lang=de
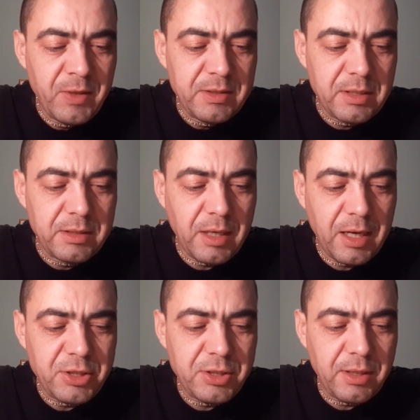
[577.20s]

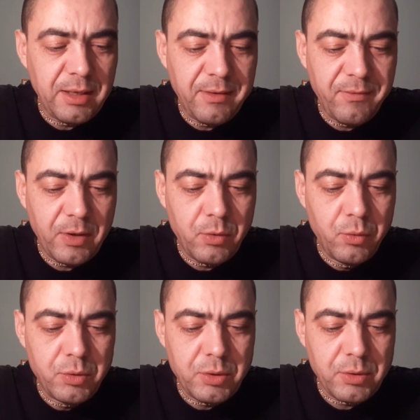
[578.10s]
Dhritarashtra war
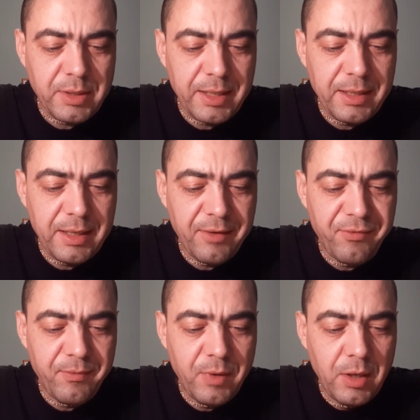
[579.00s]
gut zu seinen
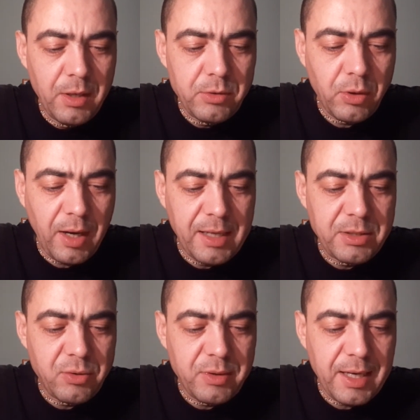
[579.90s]
Neffen, doch
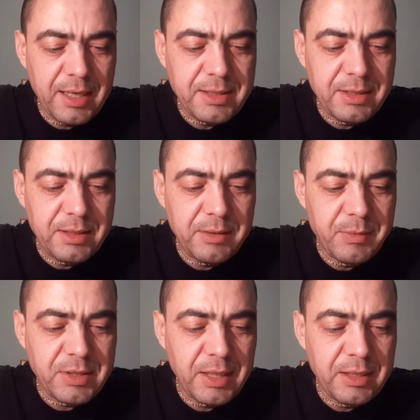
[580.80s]
allzu nachsichtig
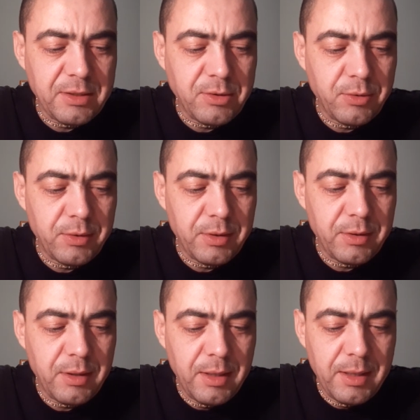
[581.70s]
mit seinen
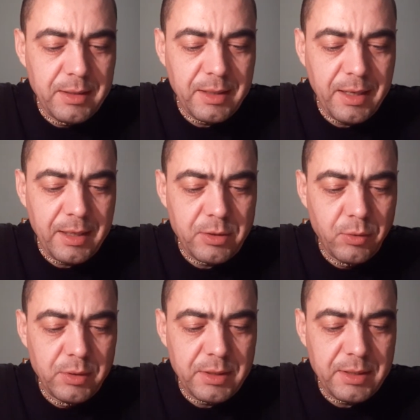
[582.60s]
Söhnen, denn er
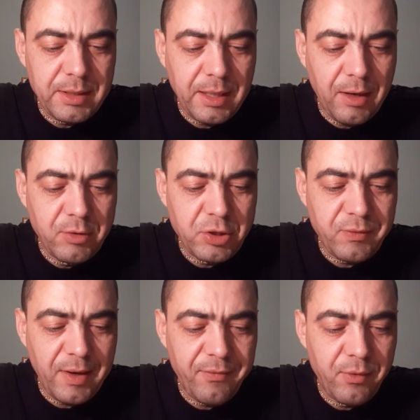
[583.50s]
duldete ihre
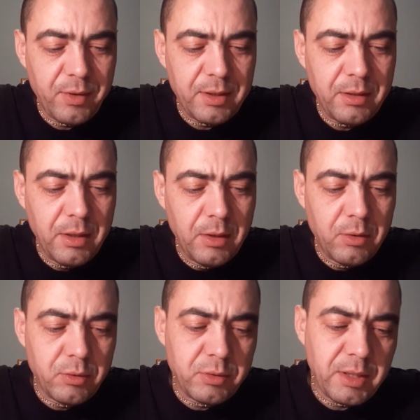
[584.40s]
Ausschweifungen
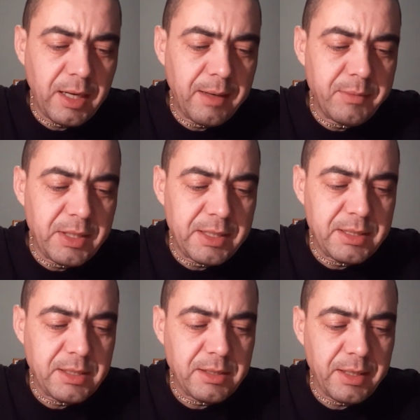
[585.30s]
und unternahm
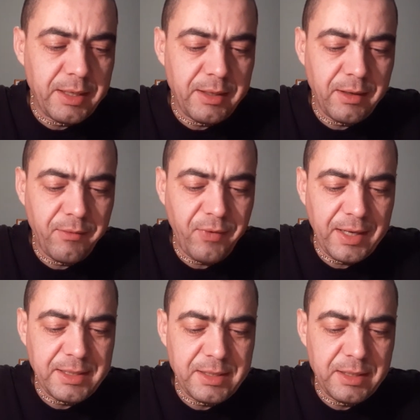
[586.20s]
nichts gegen ihre
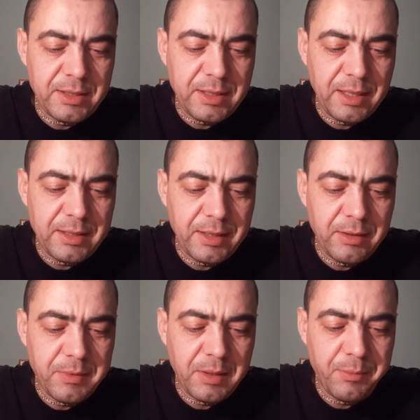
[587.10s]
Feindseligkeit
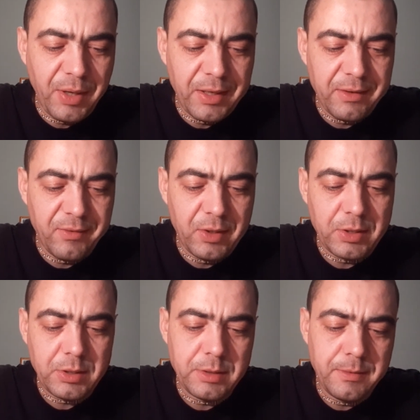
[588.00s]
gegenüber den
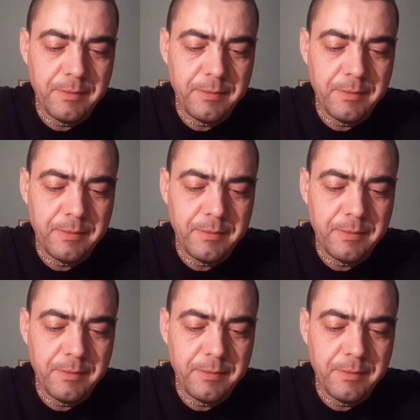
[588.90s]
Pandavas.